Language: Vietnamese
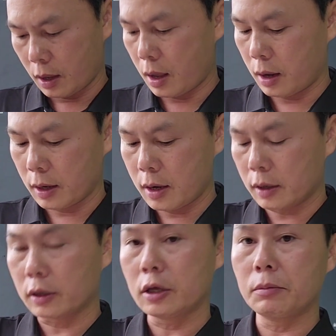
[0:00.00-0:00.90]
à, đây
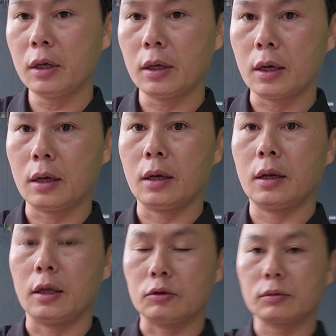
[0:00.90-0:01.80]
là cái thiết bị
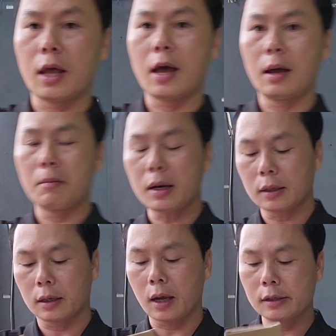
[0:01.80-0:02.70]
à, để chúng ta bắt
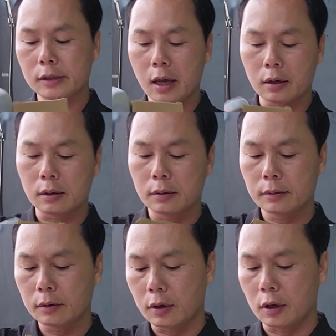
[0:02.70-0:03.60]
cái cây sen
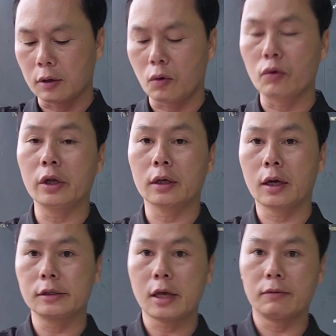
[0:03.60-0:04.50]
à, cố định
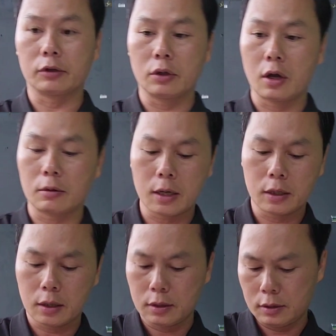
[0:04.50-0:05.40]
cây sen vào tường các bạn nhé